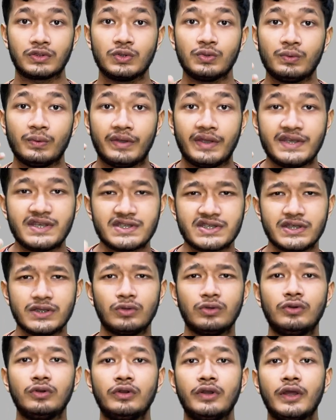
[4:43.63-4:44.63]
तो
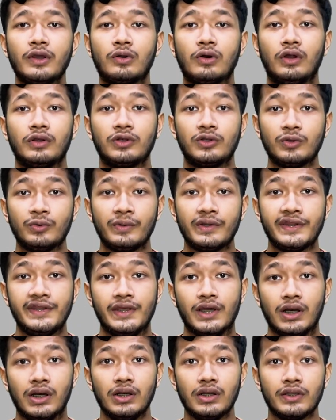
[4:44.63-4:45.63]
इससे उन्होंने कॉन्क्लूड
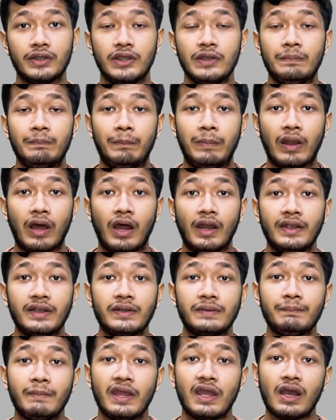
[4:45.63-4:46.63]
किया कि
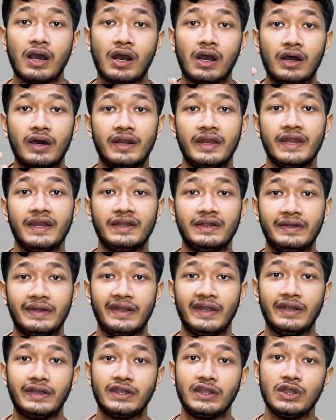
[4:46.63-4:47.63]
प्लांट में हर एक
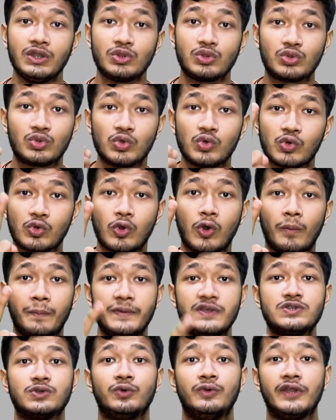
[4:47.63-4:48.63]
ट्रेड की दो
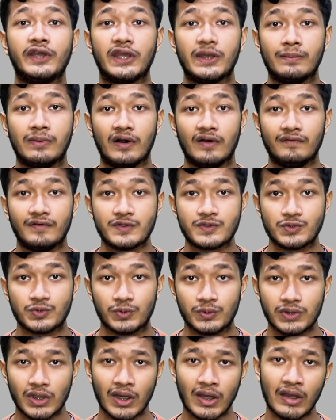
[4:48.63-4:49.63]
कॉपीज होने के
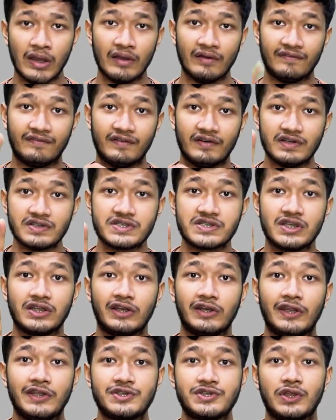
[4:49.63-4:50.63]
बावजूद फर्स्ट
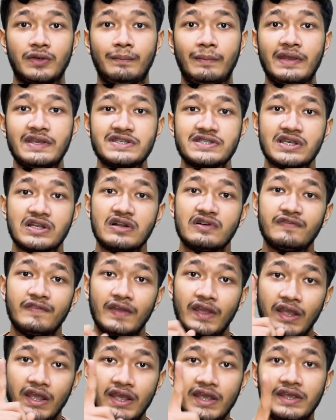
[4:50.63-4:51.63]
जनरेशन में
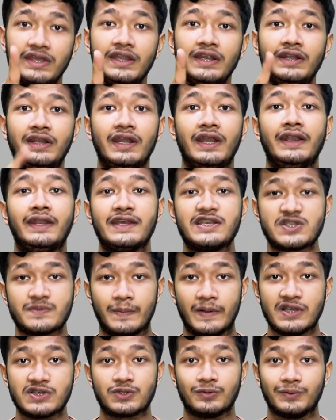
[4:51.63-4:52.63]
सिर्फ एक ही ट्रेड
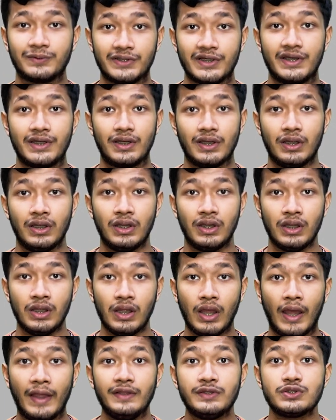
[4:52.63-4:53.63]
एक्सप्रेस होता है
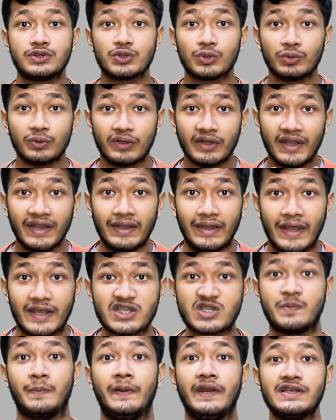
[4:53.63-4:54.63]
एंड जो ट्रेट
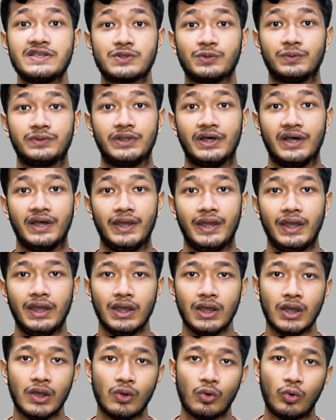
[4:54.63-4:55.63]
एक्सप्रेस होता है
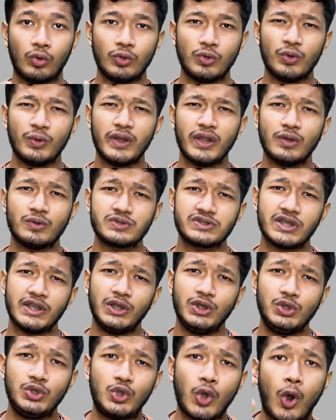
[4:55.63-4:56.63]
उन्होंने
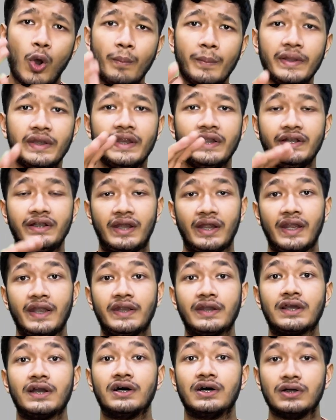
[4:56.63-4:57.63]
उसे डोमिनेंट
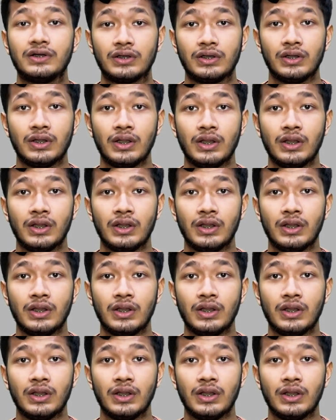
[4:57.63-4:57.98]
ट्रेट कहा